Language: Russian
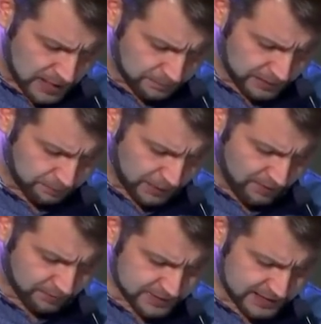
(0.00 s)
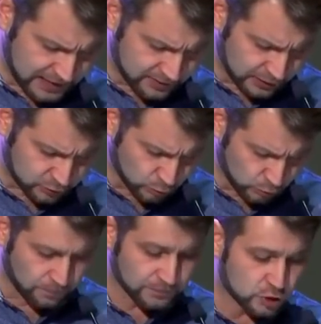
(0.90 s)
переправимся на
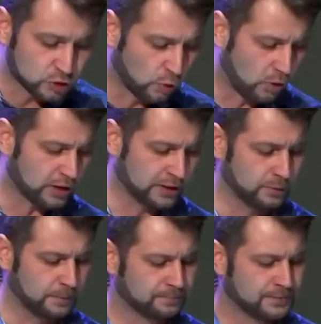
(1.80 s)
ту сторону».